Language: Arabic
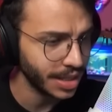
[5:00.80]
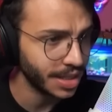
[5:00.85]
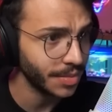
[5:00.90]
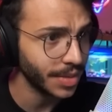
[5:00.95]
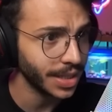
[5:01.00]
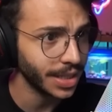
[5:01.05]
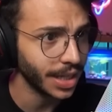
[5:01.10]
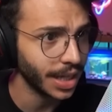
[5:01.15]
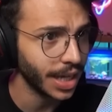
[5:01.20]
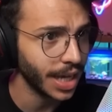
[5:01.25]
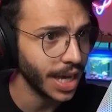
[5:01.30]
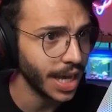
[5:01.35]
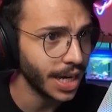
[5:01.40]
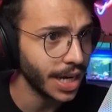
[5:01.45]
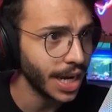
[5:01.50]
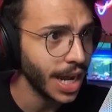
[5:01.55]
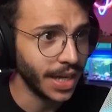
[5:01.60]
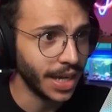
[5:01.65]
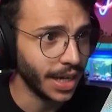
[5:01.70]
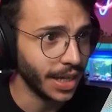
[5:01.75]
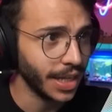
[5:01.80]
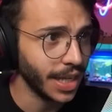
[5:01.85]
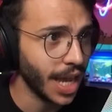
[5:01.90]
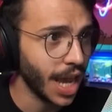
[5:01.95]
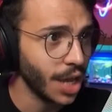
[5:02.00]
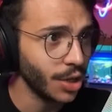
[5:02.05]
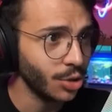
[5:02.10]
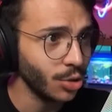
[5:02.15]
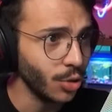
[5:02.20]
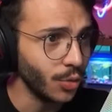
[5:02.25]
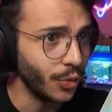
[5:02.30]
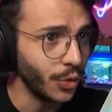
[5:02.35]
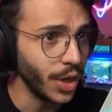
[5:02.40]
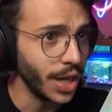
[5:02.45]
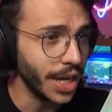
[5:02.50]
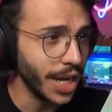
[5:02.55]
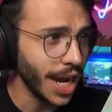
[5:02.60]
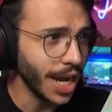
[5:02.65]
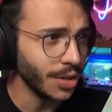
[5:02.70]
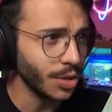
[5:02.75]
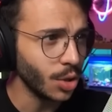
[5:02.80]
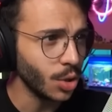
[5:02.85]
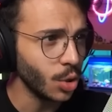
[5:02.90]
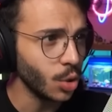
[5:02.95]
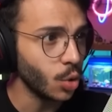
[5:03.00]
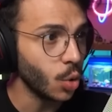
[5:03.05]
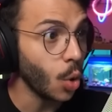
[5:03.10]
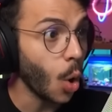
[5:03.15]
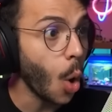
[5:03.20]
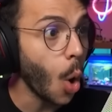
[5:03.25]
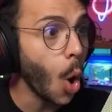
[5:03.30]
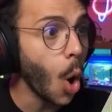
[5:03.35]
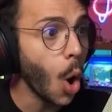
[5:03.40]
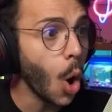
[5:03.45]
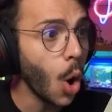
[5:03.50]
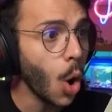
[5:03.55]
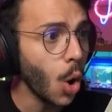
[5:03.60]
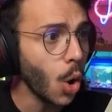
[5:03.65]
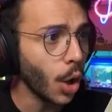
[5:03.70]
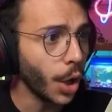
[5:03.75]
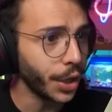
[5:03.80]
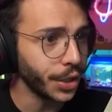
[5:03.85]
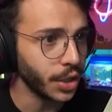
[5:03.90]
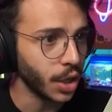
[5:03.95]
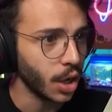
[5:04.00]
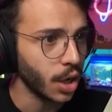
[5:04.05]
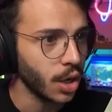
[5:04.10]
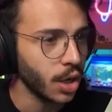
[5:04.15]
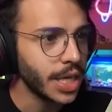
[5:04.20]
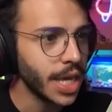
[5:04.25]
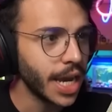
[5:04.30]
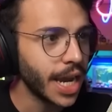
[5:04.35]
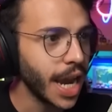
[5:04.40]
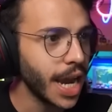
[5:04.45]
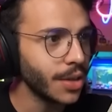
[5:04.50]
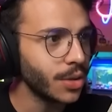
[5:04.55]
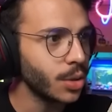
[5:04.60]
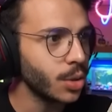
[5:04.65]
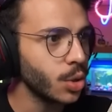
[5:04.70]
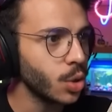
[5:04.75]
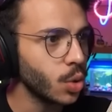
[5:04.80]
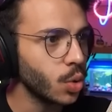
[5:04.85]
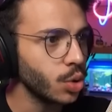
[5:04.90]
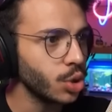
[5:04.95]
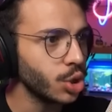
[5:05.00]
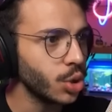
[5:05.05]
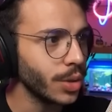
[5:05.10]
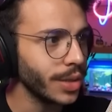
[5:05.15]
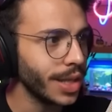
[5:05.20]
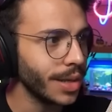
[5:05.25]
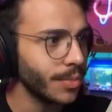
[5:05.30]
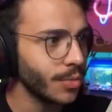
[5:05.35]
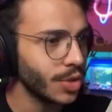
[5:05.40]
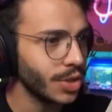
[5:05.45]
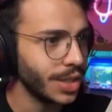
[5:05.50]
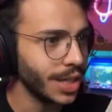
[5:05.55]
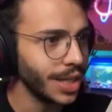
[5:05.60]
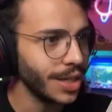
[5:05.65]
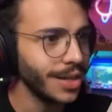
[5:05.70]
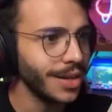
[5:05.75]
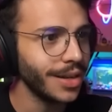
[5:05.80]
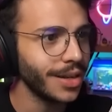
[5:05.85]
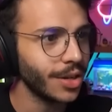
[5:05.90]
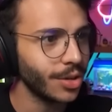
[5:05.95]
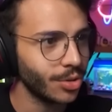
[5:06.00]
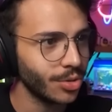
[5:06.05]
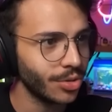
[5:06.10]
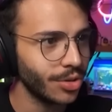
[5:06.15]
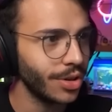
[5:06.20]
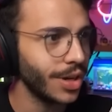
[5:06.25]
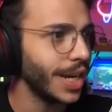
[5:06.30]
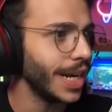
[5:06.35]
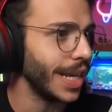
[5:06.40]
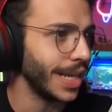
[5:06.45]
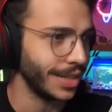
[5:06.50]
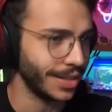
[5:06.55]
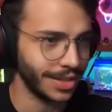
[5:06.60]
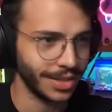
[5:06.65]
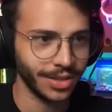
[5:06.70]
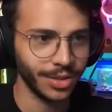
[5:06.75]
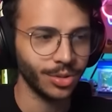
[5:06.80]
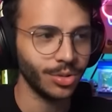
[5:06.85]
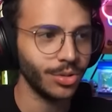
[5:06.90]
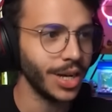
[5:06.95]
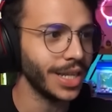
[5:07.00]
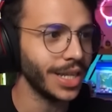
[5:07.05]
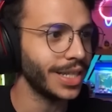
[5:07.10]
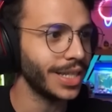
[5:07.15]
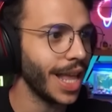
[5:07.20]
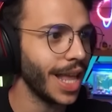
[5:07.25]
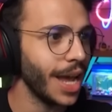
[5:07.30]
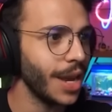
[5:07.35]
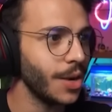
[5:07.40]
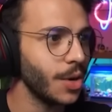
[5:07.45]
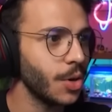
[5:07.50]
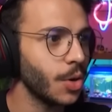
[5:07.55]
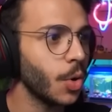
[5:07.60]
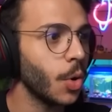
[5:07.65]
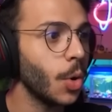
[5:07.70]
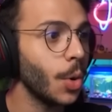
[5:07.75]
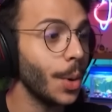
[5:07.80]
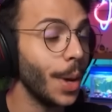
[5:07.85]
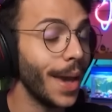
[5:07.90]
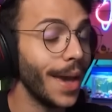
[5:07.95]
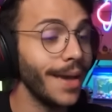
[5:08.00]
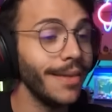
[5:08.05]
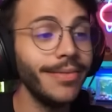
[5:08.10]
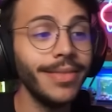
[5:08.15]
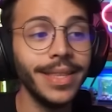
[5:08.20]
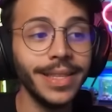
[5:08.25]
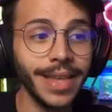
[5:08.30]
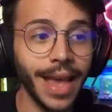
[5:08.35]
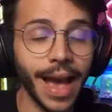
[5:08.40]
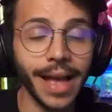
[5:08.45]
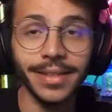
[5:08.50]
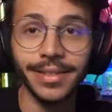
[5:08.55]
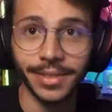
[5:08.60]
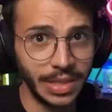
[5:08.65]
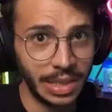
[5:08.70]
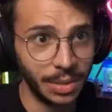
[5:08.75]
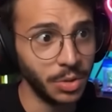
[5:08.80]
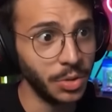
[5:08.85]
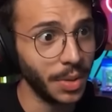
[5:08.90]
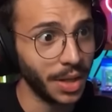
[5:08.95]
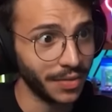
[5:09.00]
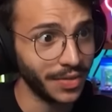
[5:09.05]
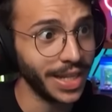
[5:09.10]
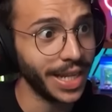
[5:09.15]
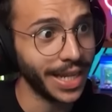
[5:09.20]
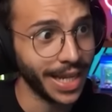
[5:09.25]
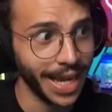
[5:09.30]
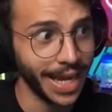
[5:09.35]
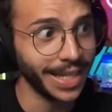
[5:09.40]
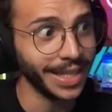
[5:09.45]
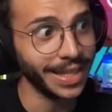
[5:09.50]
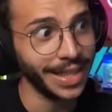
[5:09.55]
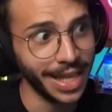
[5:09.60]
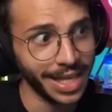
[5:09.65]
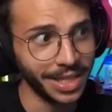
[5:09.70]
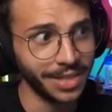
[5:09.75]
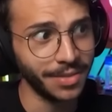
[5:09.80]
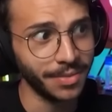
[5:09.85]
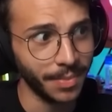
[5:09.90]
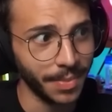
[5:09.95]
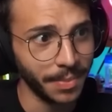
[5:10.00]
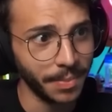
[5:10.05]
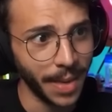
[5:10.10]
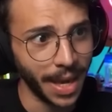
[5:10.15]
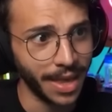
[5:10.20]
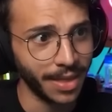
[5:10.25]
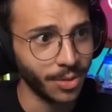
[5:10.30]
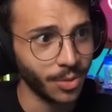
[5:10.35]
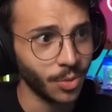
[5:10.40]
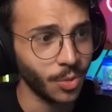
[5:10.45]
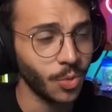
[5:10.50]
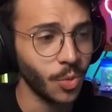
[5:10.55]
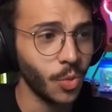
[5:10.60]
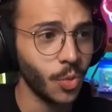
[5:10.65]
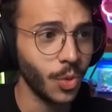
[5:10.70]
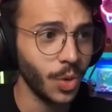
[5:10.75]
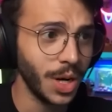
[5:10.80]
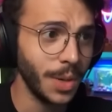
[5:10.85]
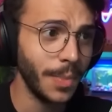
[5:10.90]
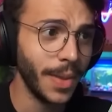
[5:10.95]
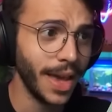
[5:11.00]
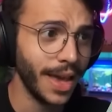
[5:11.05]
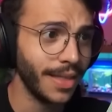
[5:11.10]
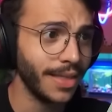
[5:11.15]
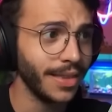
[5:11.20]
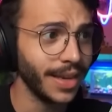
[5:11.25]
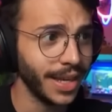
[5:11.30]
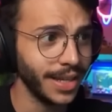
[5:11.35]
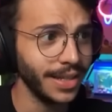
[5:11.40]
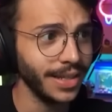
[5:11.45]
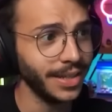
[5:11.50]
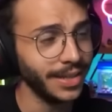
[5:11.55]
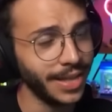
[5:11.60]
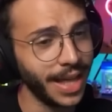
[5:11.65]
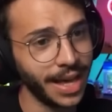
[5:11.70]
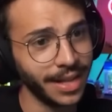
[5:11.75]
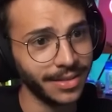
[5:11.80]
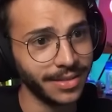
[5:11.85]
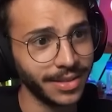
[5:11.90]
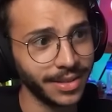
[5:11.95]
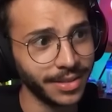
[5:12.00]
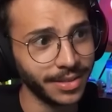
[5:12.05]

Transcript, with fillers: يا جماعه الخير يعني اشوفه يكاد انه يكون اوه قريه يكاد انه يكون شويتين مستحيل قولوا لي ليش؟ قولوا ليش؟ لانه الدجاج زي ما انتم عارفين الكيكه تحتاج بيض والبيض يعني يحتاج